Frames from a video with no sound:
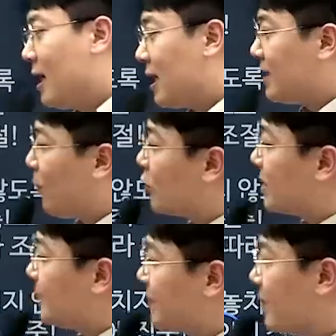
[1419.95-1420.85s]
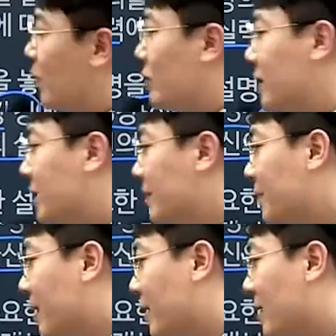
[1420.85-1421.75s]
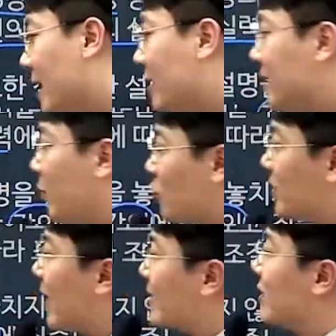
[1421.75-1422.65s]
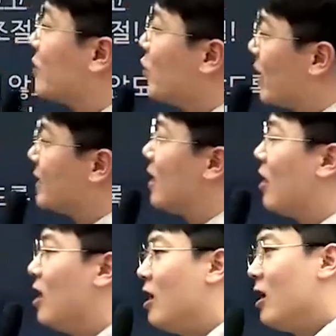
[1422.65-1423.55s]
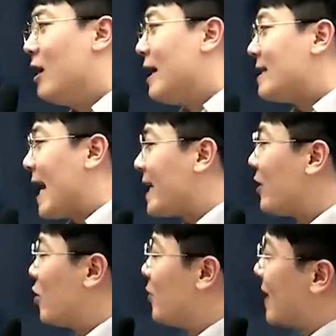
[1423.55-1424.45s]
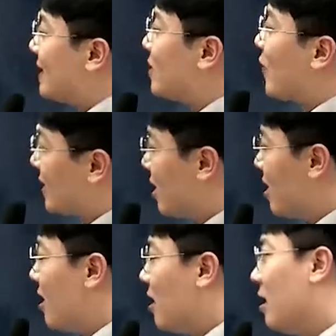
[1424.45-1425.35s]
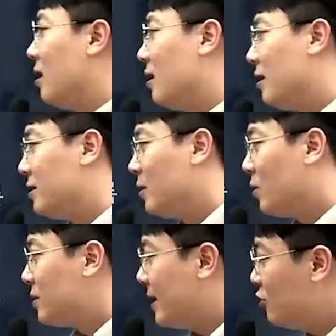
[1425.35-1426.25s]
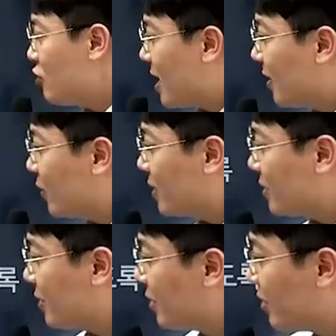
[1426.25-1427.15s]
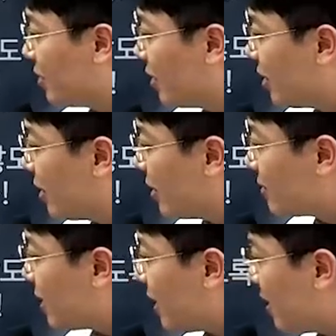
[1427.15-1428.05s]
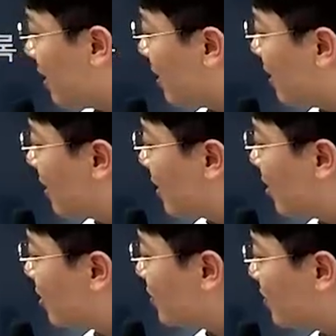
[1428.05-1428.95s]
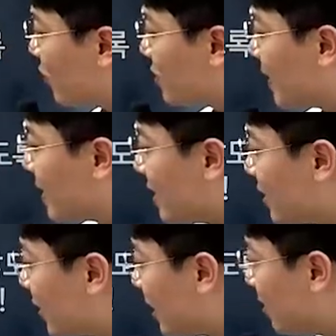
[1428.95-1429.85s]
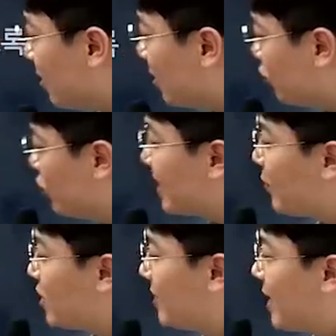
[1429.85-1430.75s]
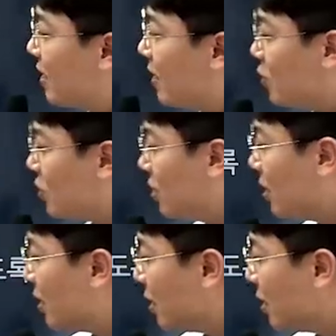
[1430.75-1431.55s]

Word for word: 그다음 이제 복습, 복습. 어, 당연히 이제 복습 과정을 통해서 자기 걸로 만드는 과정. 어, 그래서 뭐 제일 중요한 게 뭐겠어요? 자, 여러분들 복습할 때는 이거예요. 출제 포인트 파악하고